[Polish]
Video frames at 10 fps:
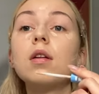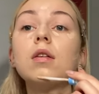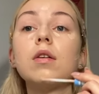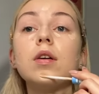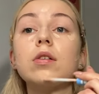
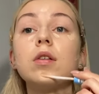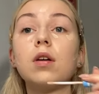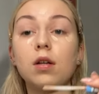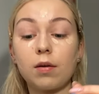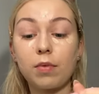No i jeszcze
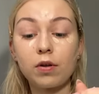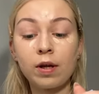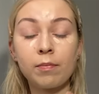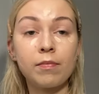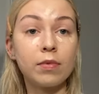trochę na
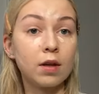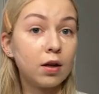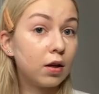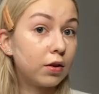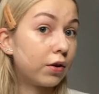brodę.
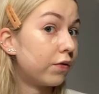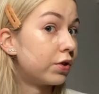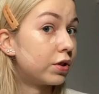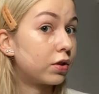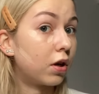No i
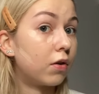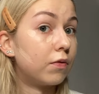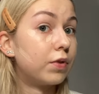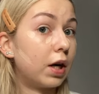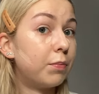wszystko
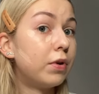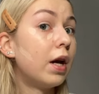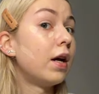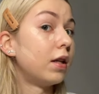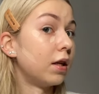
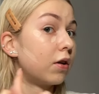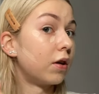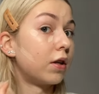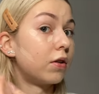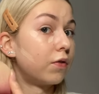wklepuję i ten
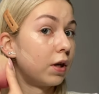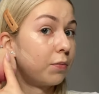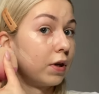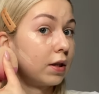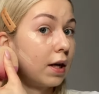korektor
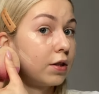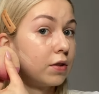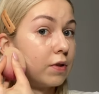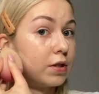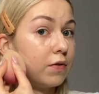wklepuję tak,
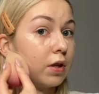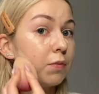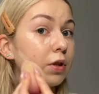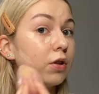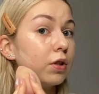że właśnie
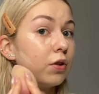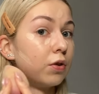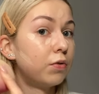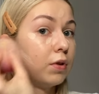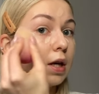wklepuję go
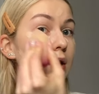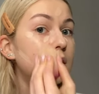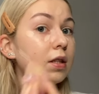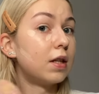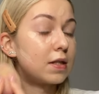tylko tutaj,
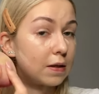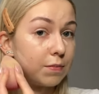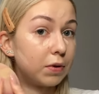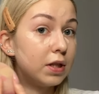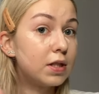nie na
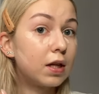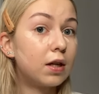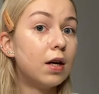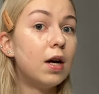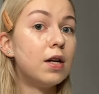cały
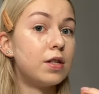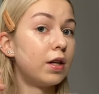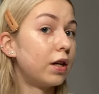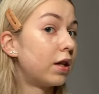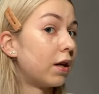policzek.
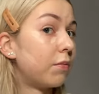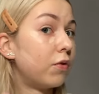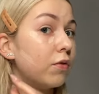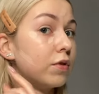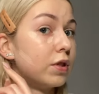Dzięki
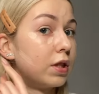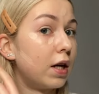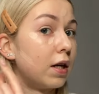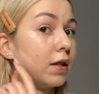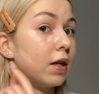temu,
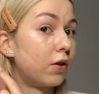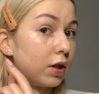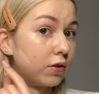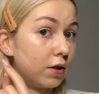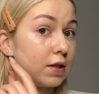że ten
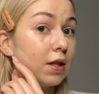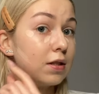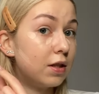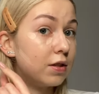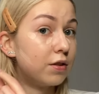korektor jest
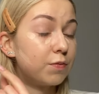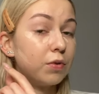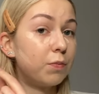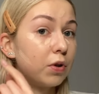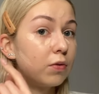jaśniejszy niż
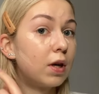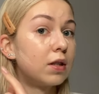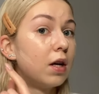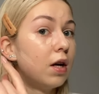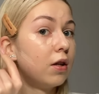mój
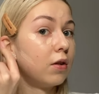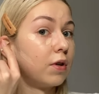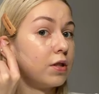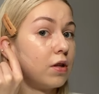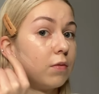podkład, to
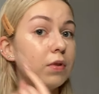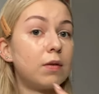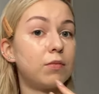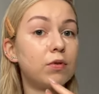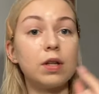właśnie robi
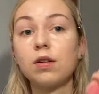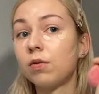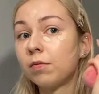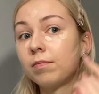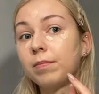nam tutaj
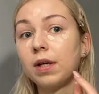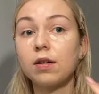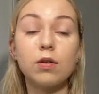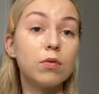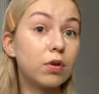tą
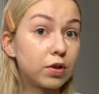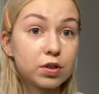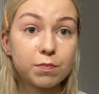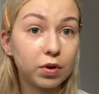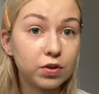piękną
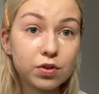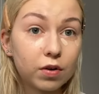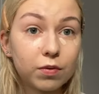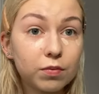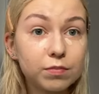kość
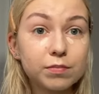policzkową.